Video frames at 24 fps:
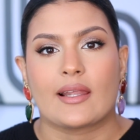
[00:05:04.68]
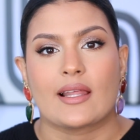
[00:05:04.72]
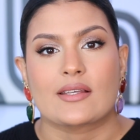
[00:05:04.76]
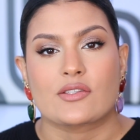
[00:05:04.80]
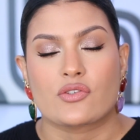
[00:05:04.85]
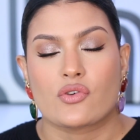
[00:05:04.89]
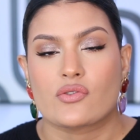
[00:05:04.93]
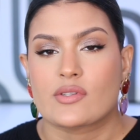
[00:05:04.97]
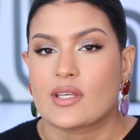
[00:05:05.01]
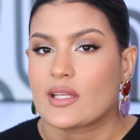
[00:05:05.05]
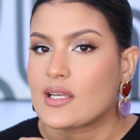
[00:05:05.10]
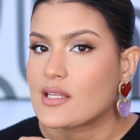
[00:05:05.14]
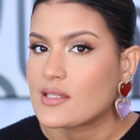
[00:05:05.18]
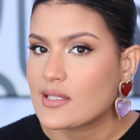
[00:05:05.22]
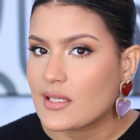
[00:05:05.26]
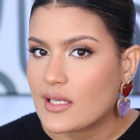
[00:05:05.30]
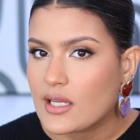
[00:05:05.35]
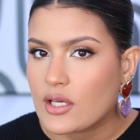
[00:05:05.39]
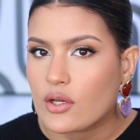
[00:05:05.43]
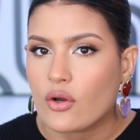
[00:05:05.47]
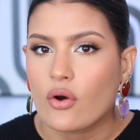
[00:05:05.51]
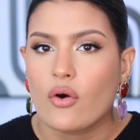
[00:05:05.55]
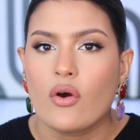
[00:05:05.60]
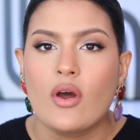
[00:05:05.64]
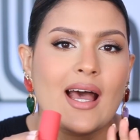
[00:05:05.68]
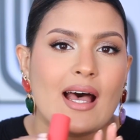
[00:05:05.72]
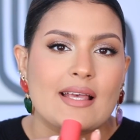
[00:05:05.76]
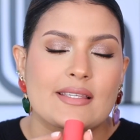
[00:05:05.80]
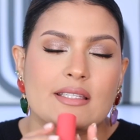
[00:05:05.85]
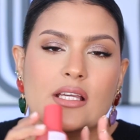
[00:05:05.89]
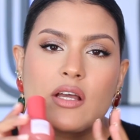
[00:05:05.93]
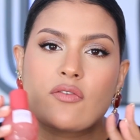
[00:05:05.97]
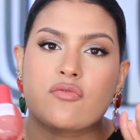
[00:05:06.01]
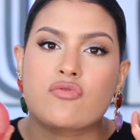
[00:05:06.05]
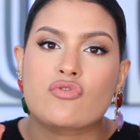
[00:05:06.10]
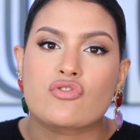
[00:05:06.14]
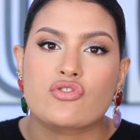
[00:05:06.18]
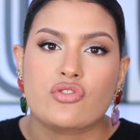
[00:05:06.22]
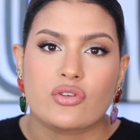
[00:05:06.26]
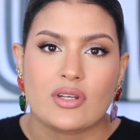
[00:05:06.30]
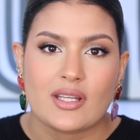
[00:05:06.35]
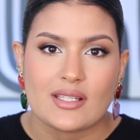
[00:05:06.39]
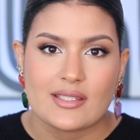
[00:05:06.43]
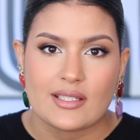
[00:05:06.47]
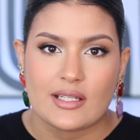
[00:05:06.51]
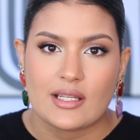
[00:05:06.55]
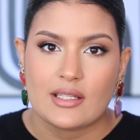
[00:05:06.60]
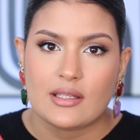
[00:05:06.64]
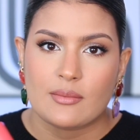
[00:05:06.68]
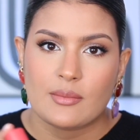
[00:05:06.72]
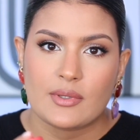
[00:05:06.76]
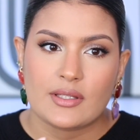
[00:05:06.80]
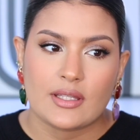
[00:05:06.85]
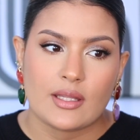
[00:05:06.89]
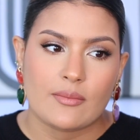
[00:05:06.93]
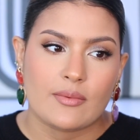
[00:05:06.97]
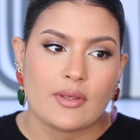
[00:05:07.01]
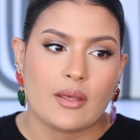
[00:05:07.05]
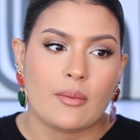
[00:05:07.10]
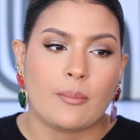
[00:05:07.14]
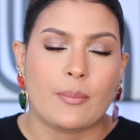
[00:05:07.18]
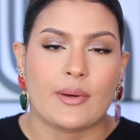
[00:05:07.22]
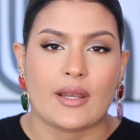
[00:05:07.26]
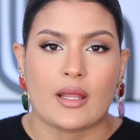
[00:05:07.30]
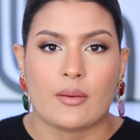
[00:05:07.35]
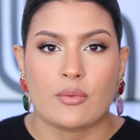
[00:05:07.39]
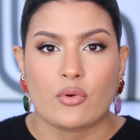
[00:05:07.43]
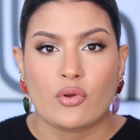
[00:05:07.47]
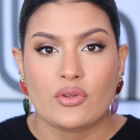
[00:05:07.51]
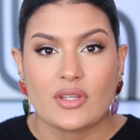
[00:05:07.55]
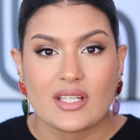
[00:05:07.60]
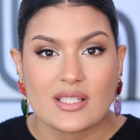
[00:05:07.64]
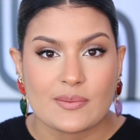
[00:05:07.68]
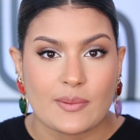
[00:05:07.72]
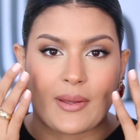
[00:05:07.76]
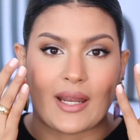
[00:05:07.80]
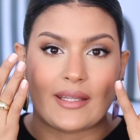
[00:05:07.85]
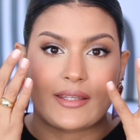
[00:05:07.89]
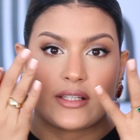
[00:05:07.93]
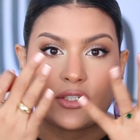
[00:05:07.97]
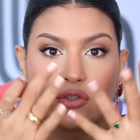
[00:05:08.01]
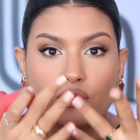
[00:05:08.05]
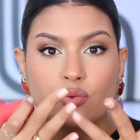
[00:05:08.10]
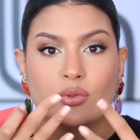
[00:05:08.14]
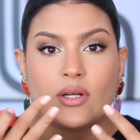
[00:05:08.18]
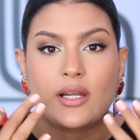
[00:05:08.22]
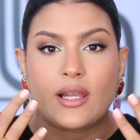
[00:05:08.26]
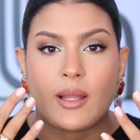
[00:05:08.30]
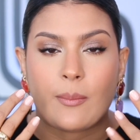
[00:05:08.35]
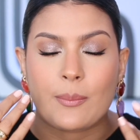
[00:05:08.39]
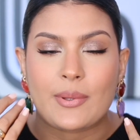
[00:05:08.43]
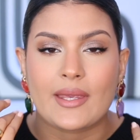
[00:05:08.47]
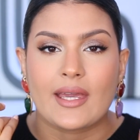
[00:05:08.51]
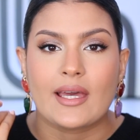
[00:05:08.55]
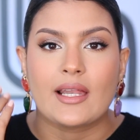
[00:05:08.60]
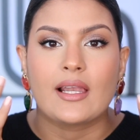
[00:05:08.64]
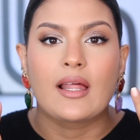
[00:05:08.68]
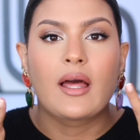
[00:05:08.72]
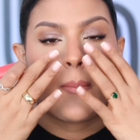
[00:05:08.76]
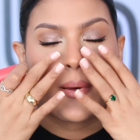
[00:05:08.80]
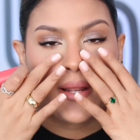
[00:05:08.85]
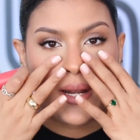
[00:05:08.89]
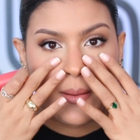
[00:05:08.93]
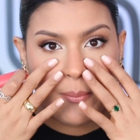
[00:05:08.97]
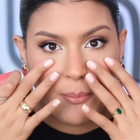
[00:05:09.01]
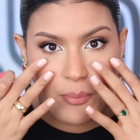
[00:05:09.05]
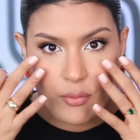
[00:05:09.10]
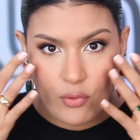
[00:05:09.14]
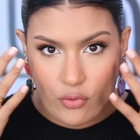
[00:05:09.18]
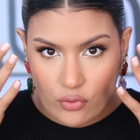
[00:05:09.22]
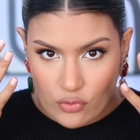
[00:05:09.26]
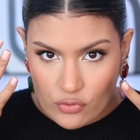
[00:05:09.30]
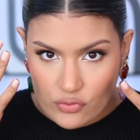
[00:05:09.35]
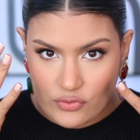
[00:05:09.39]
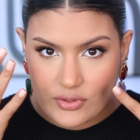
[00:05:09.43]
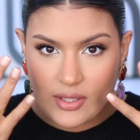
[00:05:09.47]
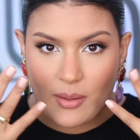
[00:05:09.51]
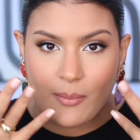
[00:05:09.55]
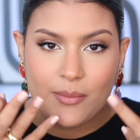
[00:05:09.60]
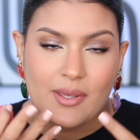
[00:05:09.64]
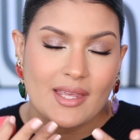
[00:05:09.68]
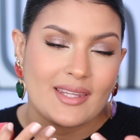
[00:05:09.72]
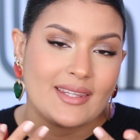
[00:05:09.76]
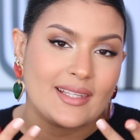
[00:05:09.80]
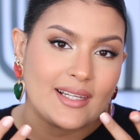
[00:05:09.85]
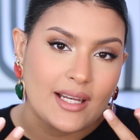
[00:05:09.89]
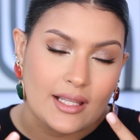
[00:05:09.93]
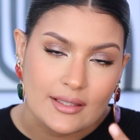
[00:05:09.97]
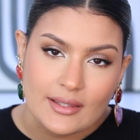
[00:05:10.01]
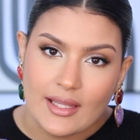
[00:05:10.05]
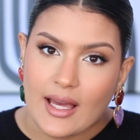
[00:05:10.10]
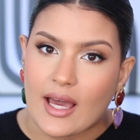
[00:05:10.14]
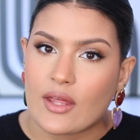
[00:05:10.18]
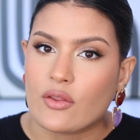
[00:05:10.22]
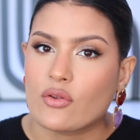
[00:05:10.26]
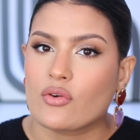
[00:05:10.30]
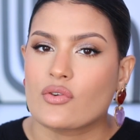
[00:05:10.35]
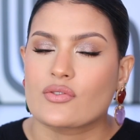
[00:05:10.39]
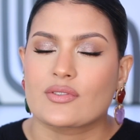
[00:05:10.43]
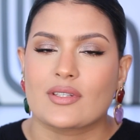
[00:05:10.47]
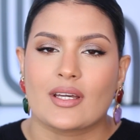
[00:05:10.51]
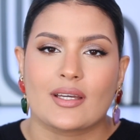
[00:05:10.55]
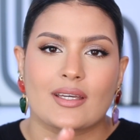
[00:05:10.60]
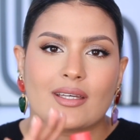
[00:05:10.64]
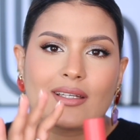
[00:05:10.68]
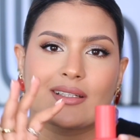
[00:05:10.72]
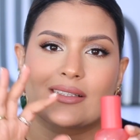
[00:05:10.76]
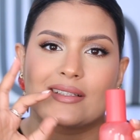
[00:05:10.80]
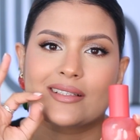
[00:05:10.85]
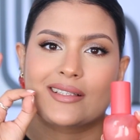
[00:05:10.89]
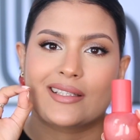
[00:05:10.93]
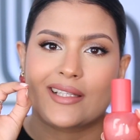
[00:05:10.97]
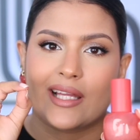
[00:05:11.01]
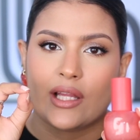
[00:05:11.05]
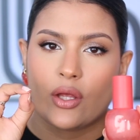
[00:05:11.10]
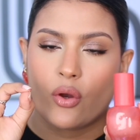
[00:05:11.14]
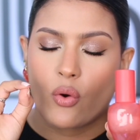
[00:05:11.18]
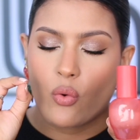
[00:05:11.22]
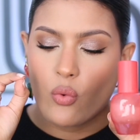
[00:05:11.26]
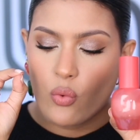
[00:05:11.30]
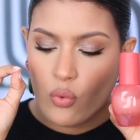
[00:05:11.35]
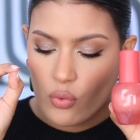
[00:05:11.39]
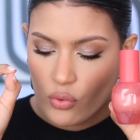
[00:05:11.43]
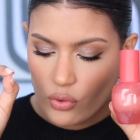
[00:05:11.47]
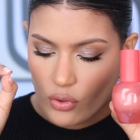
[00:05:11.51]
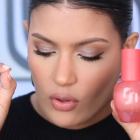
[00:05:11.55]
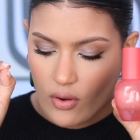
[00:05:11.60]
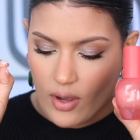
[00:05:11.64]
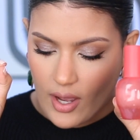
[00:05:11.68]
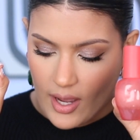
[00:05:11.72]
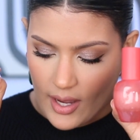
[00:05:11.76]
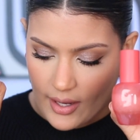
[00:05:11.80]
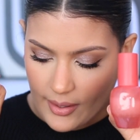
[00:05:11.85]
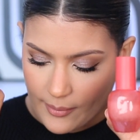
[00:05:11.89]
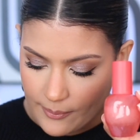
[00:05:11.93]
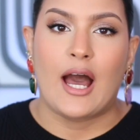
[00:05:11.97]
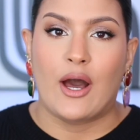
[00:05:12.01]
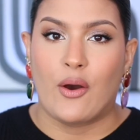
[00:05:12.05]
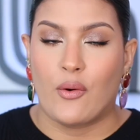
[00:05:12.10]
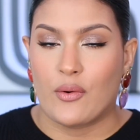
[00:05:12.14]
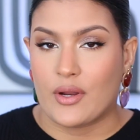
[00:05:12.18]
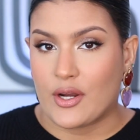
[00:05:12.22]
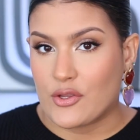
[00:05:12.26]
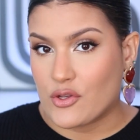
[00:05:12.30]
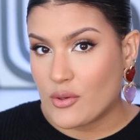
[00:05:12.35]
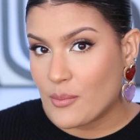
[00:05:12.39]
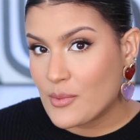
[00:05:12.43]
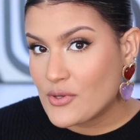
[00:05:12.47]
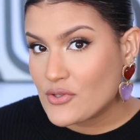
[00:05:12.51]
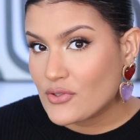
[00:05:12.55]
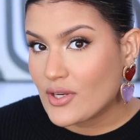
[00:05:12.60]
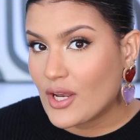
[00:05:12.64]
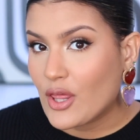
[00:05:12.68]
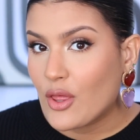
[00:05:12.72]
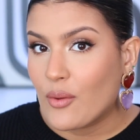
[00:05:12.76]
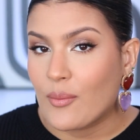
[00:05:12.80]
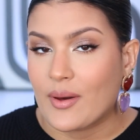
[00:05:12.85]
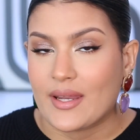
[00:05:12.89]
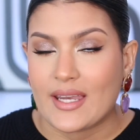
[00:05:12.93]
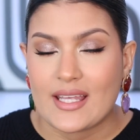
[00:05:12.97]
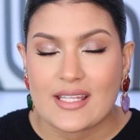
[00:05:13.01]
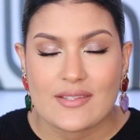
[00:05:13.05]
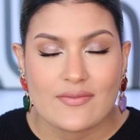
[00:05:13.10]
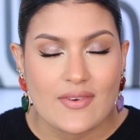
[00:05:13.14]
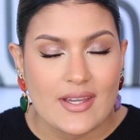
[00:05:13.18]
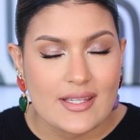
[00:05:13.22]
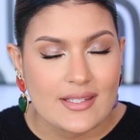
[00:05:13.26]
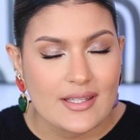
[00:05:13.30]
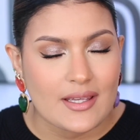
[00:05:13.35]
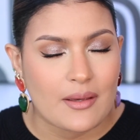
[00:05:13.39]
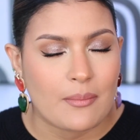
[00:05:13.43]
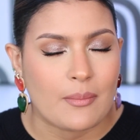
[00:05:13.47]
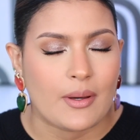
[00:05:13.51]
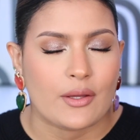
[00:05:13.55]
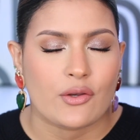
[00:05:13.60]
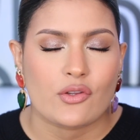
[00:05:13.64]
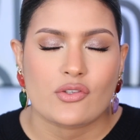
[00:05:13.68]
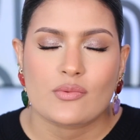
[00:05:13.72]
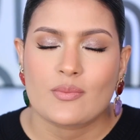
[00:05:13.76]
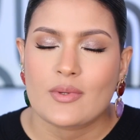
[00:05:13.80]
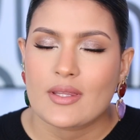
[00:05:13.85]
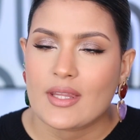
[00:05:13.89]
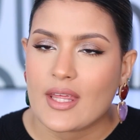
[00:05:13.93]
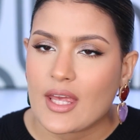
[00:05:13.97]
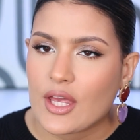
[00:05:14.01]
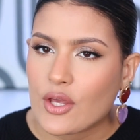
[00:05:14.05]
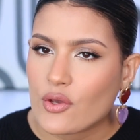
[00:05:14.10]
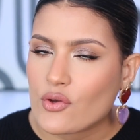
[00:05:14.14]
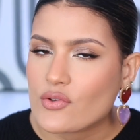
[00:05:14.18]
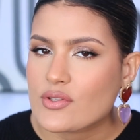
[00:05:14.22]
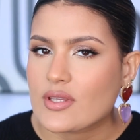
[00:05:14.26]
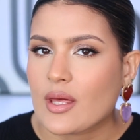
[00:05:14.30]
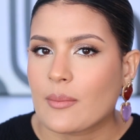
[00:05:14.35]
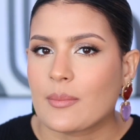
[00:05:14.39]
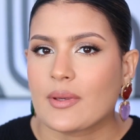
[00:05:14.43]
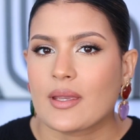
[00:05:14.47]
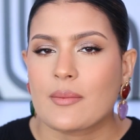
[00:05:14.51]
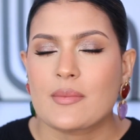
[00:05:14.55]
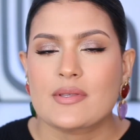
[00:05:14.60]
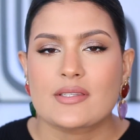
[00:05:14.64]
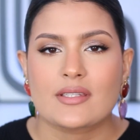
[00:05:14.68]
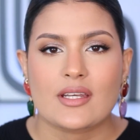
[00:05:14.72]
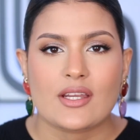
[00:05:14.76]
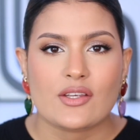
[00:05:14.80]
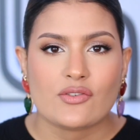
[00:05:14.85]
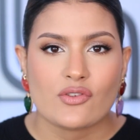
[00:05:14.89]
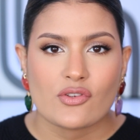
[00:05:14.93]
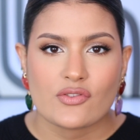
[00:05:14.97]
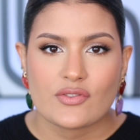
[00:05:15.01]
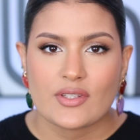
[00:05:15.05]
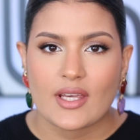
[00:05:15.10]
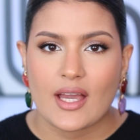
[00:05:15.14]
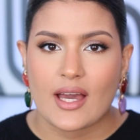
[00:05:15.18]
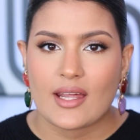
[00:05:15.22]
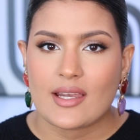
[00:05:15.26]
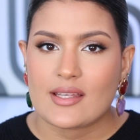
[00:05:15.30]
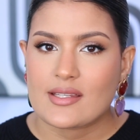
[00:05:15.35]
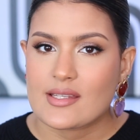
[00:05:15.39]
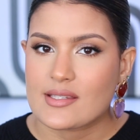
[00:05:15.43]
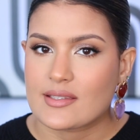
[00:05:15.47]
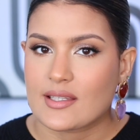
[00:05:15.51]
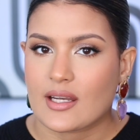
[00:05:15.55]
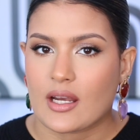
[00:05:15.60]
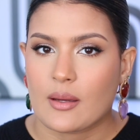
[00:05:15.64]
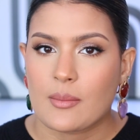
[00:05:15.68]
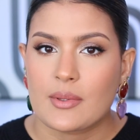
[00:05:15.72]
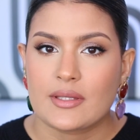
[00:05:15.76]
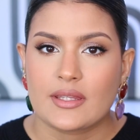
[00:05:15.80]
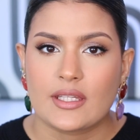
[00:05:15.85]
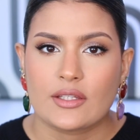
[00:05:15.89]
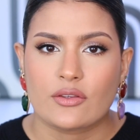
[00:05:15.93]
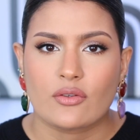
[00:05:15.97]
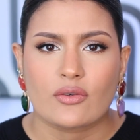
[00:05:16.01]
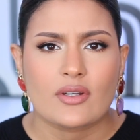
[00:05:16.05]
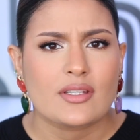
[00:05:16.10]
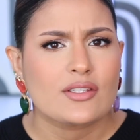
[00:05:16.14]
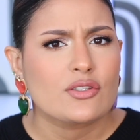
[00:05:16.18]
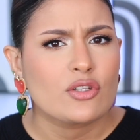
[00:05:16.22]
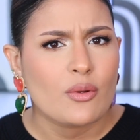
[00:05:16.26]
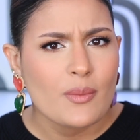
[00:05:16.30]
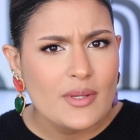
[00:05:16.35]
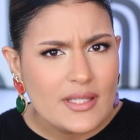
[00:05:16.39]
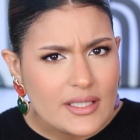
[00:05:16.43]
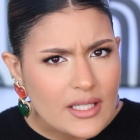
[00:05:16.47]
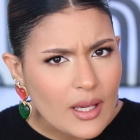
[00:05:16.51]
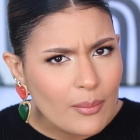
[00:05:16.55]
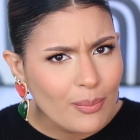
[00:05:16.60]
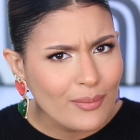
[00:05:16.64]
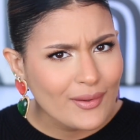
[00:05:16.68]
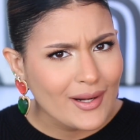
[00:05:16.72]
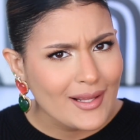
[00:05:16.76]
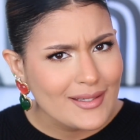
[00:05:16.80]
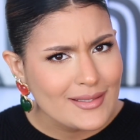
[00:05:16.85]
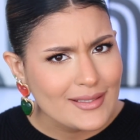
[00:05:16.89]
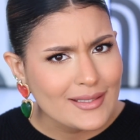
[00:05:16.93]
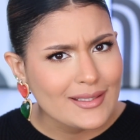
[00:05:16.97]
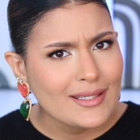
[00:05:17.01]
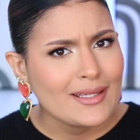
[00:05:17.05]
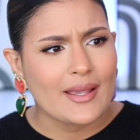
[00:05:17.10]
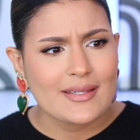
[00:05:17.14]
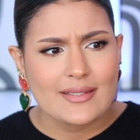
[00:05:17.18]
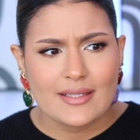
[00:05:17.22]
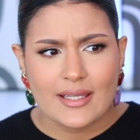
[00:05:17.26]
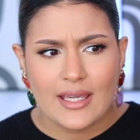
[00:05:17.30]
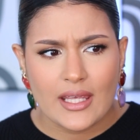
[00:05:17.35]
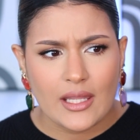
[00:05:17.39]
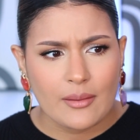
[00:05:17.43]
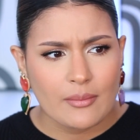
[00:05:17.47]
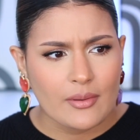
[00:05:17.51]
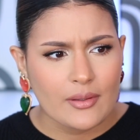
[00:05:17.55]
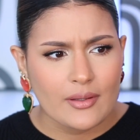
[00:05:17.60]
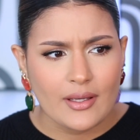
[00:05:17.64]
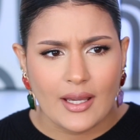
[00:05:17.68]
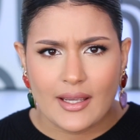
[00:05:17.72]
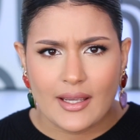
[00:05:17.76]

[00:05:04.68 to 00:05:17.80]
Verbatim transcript: es el ácido salicílico, así que funciona excelentemente bien para brotes, para textura en la piel, para poros también dilatados, o sea que 1A. Ahora, yo he mencionado varias veces en varios videos, también en mis redes sociales, Instagram y TikTok, que si no me sigues por allí, vas a seguirme.